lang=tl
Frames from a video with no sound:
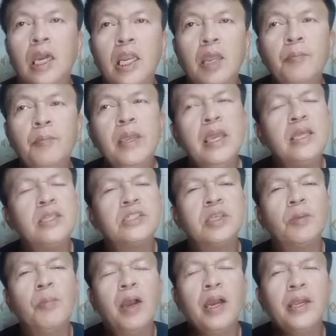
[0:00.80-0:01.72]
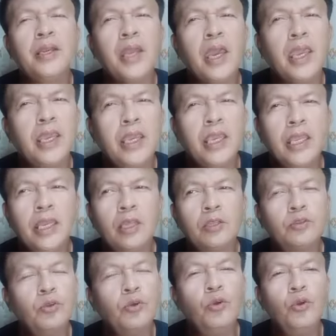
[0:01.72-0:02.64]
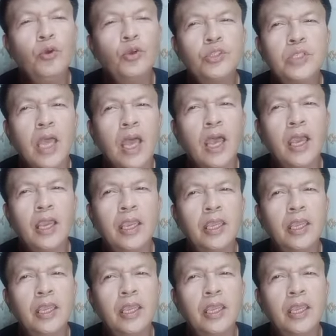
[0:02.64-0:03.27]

Karamihan sa mga nahingi ng tulong sa